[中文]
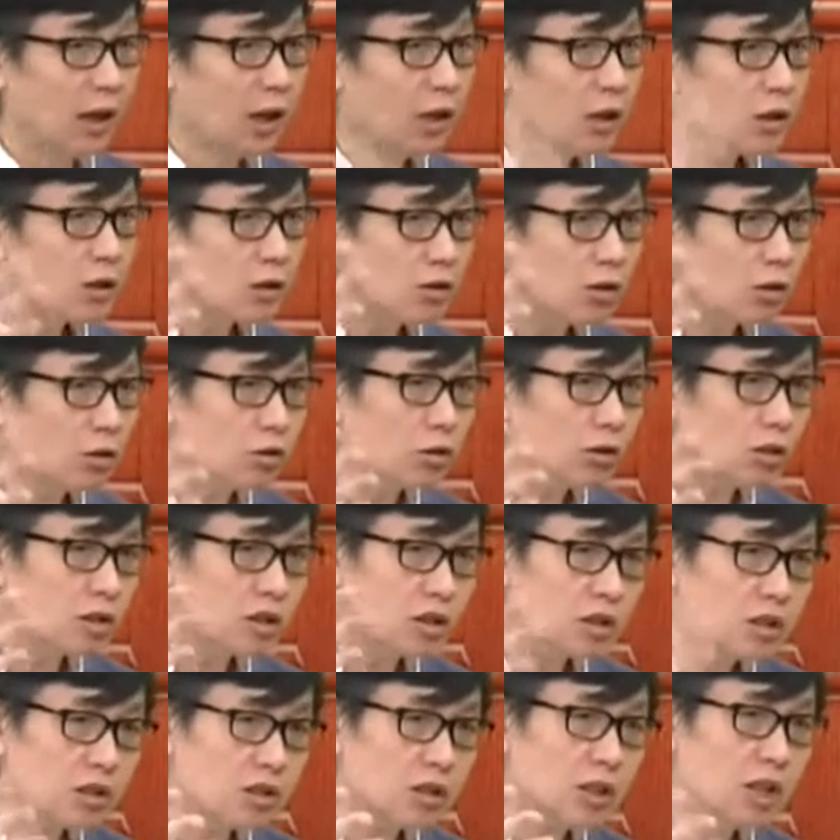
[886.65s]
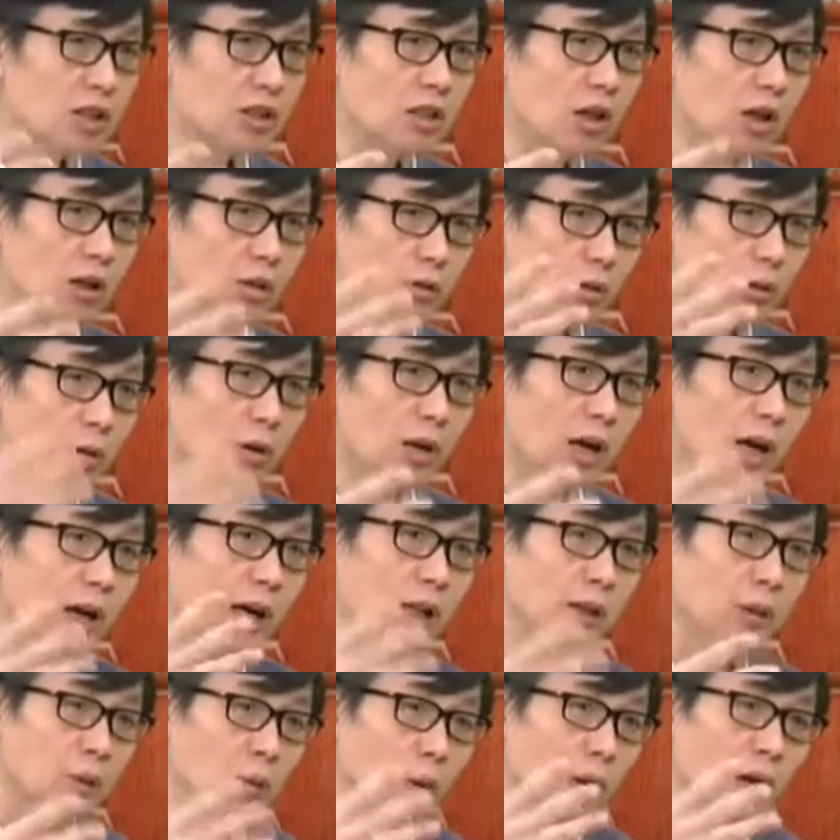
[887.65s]
你就是世界上有
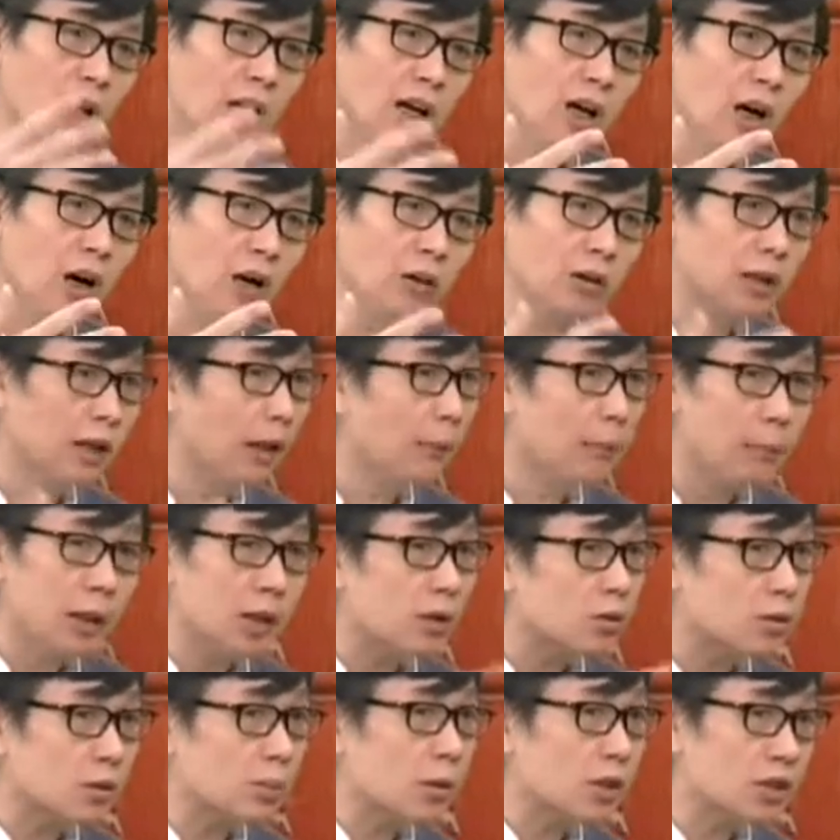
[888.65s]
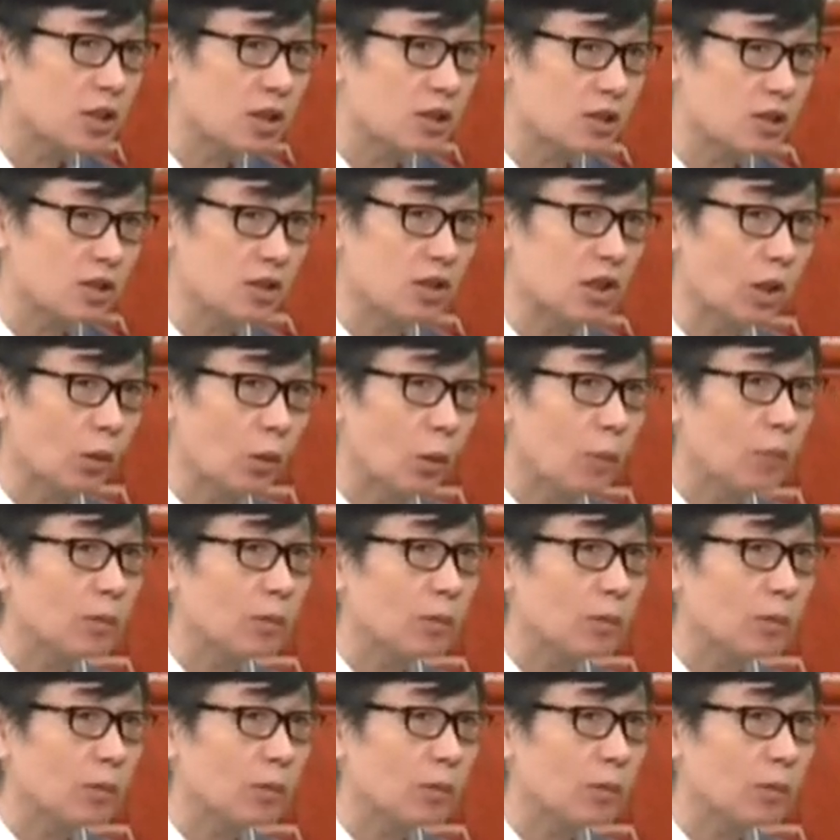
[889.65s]
很多很好的，它没有什么政治性。